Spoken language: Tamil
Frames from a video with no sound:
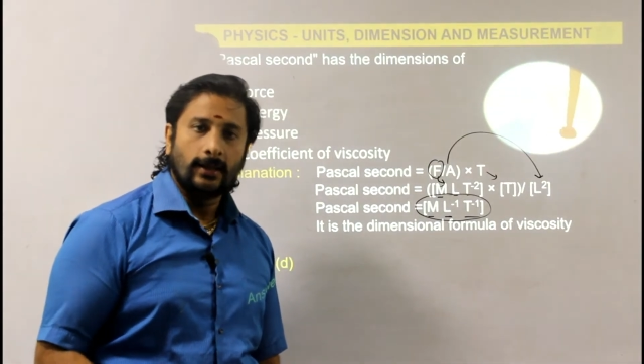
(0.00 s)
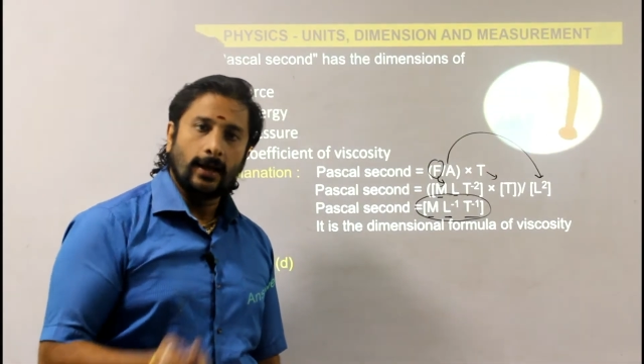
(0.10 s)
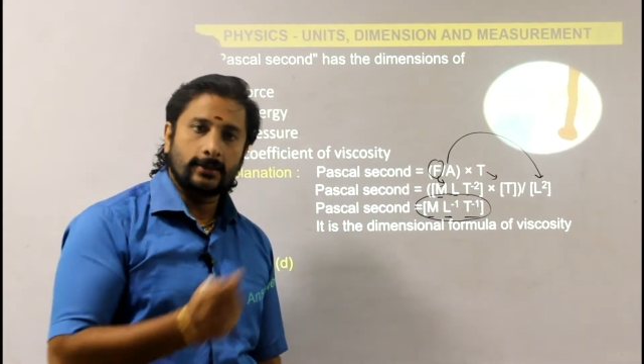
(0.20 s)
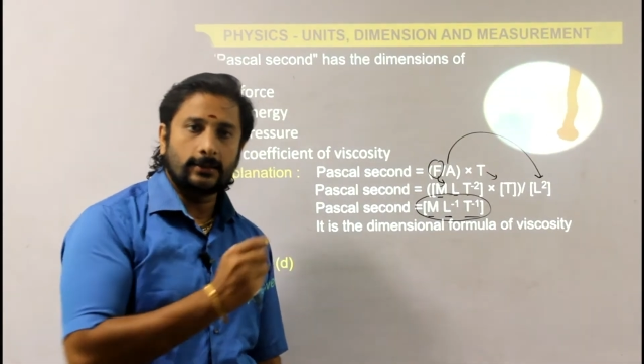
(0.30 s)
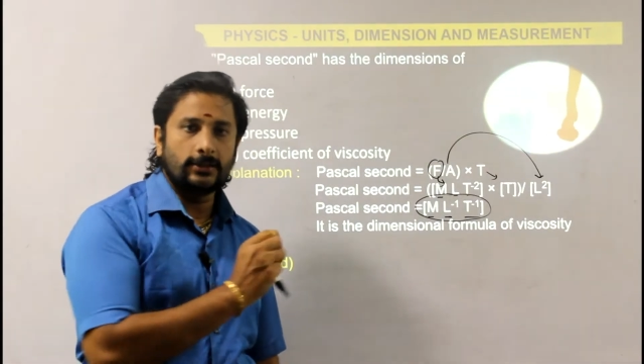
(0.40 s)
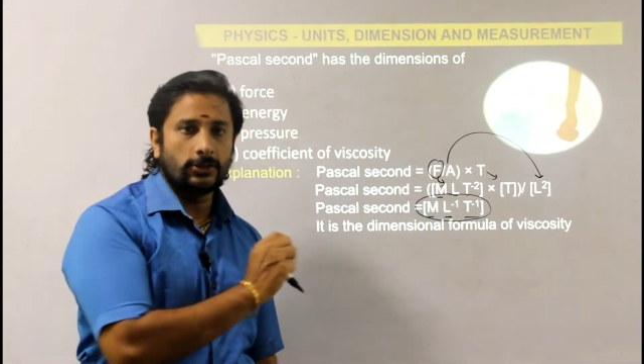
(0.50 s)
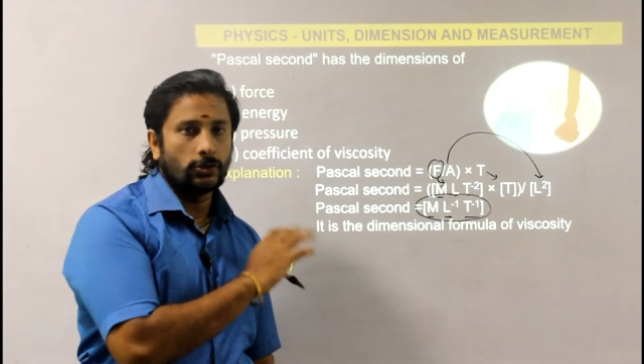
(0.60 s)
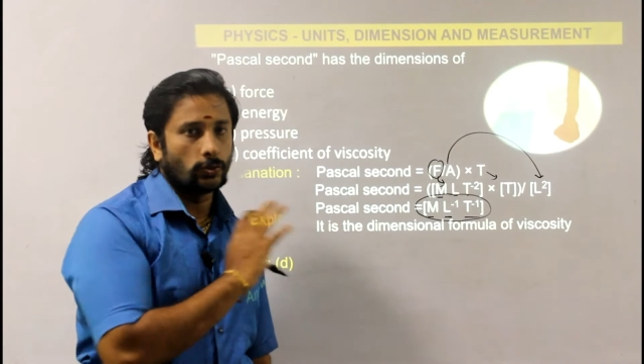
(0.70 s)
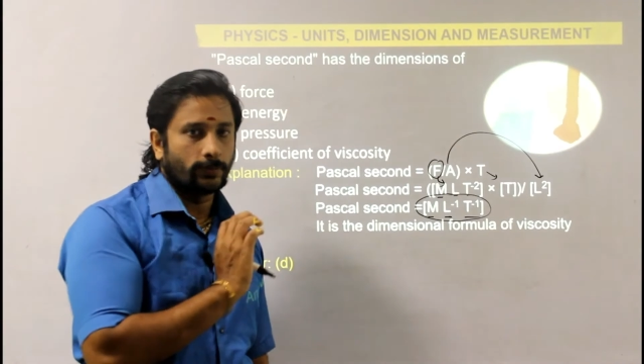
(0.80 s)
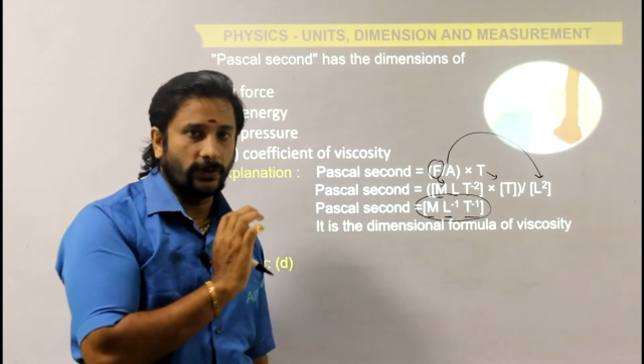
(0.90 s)
அதனால இதையும்
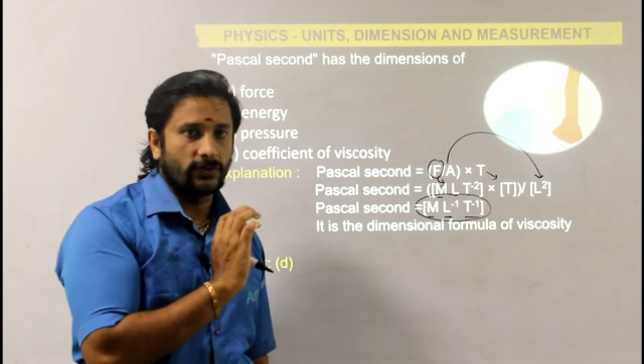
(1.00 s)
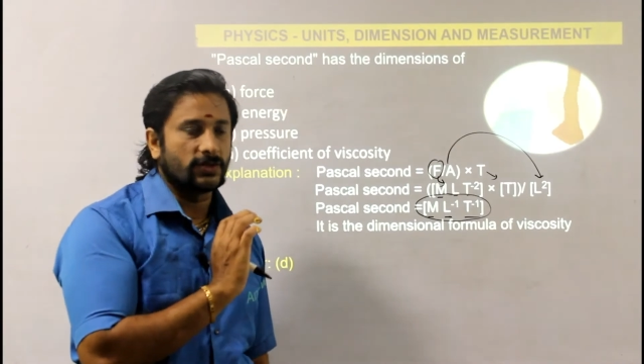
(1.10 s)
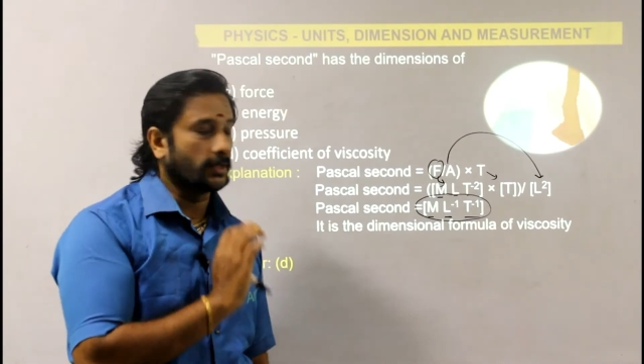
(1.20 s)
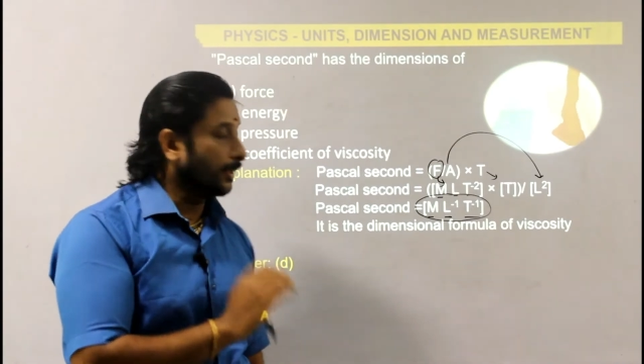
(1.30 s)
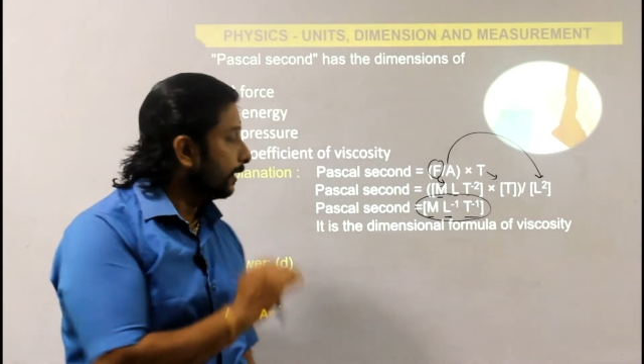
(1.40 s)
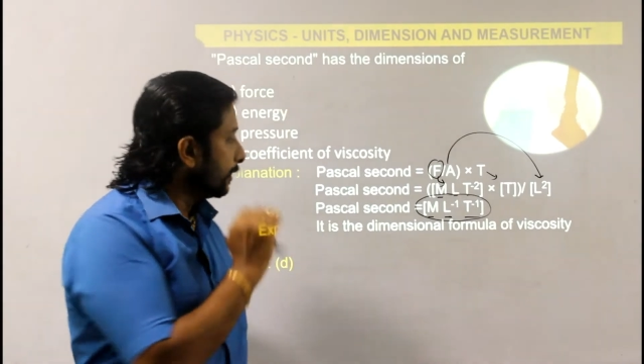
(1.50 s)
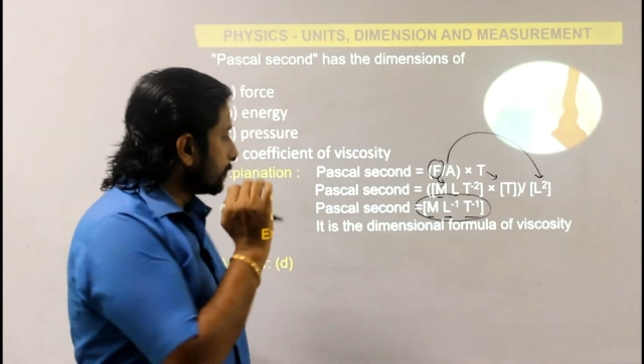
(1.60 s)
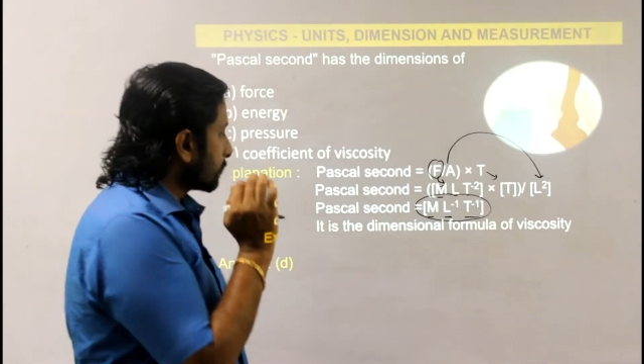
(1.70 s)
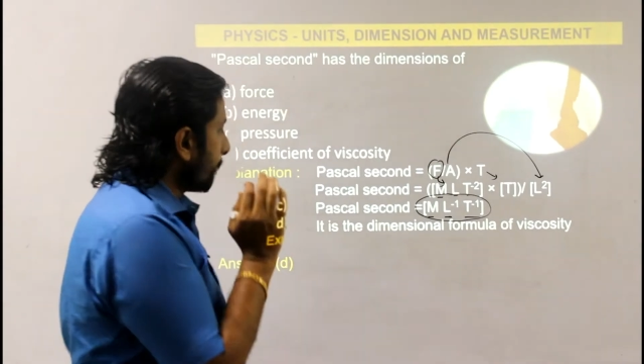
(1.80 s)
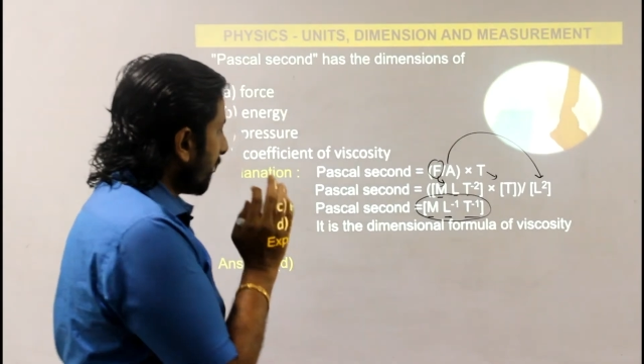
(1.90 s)
நோட் பண்ணி வச்சுக்கோங்க
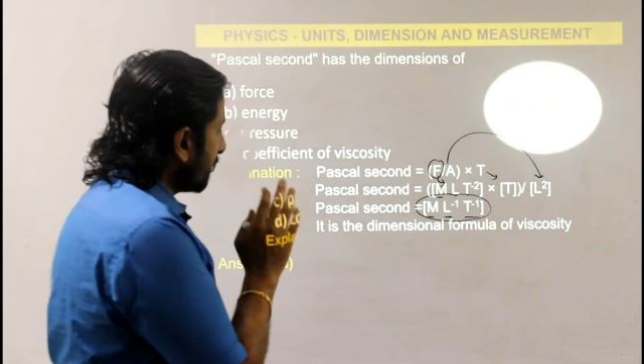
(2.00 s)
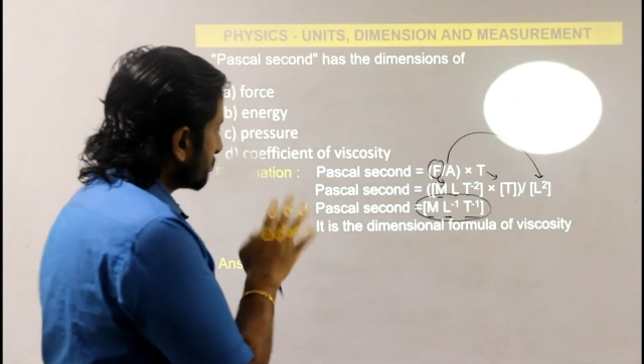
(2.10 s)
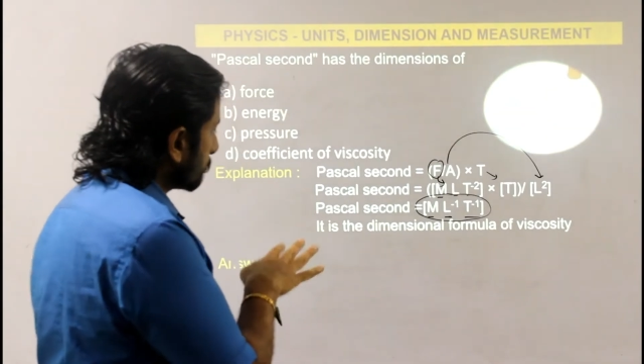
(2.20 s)
ஸோ ஸோ